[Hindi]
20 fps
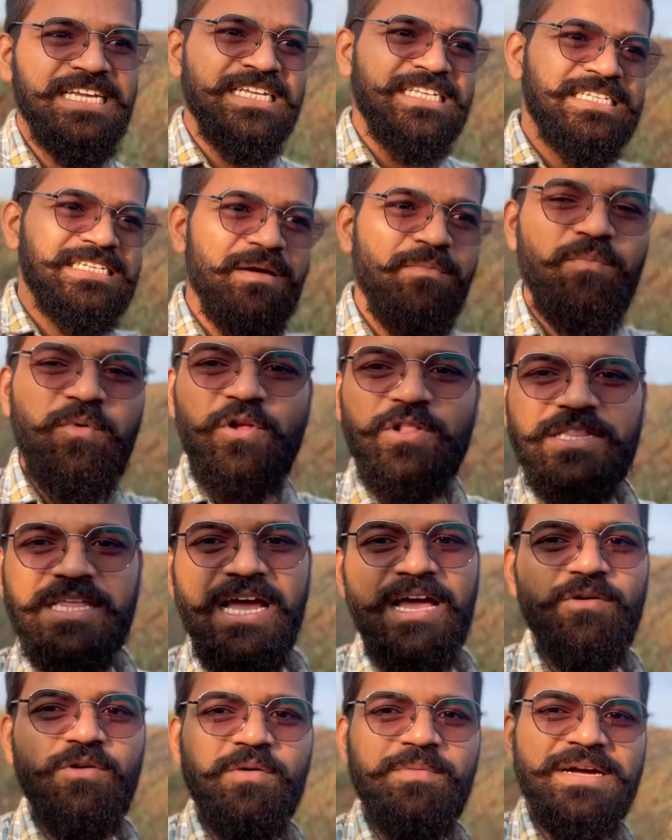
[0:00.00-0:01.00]
जब बोलता
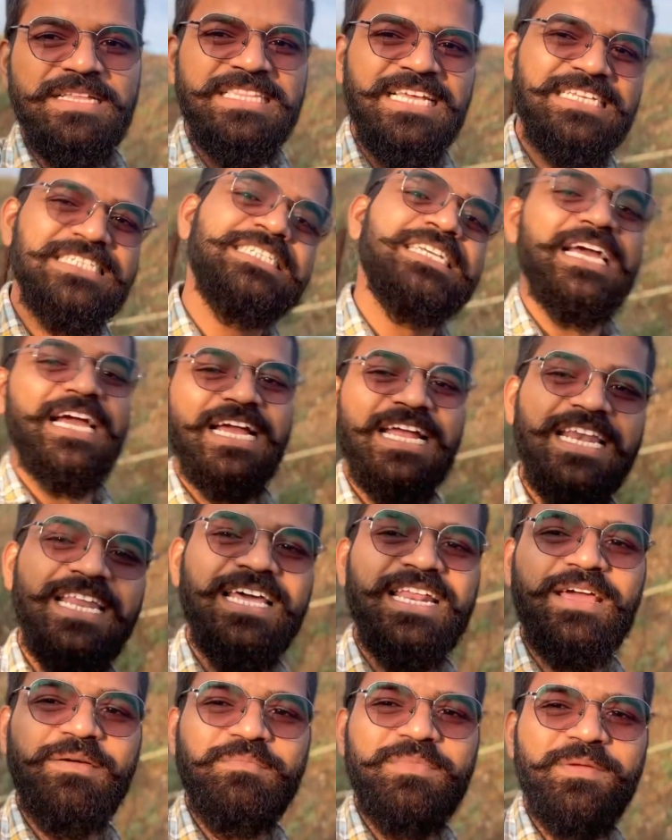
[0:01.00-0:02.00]
है वो बंदा जंगली
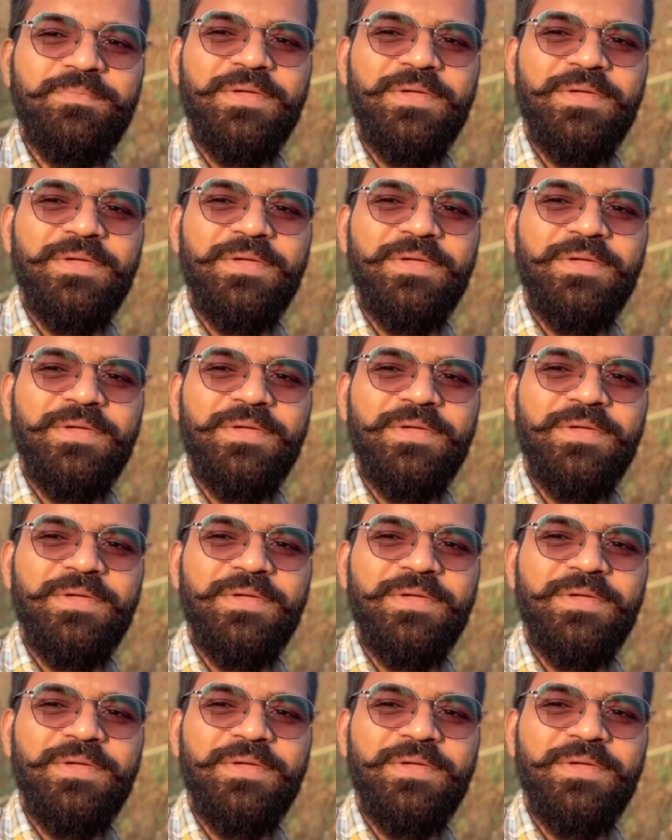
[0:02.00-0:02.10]
रम्मी